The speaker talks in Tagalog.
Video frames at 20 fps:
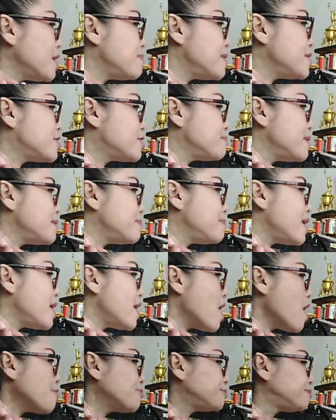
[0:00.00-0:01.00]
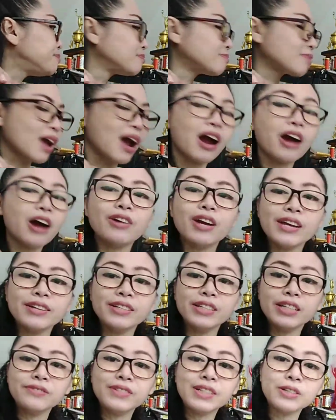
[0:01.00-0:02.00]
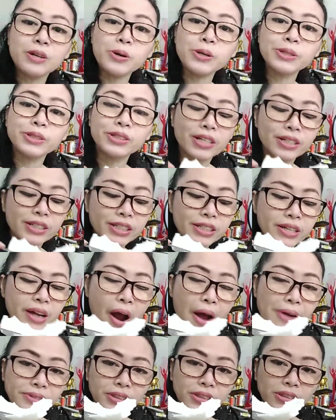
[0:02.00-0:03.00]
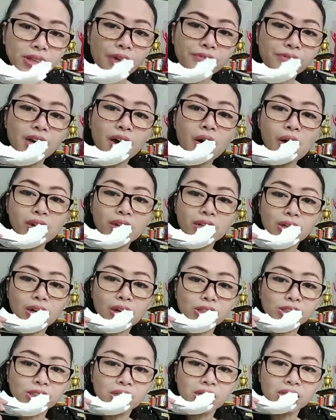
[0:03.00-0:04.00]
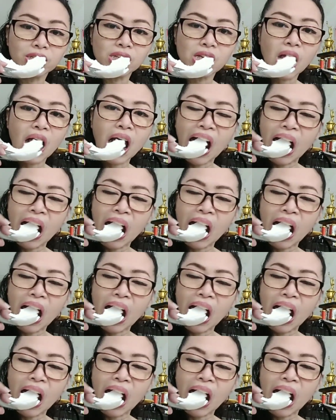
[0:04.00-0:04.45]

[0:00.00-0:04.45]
image, bebe? Our Lady of the Rosary, of the Holy Rosary.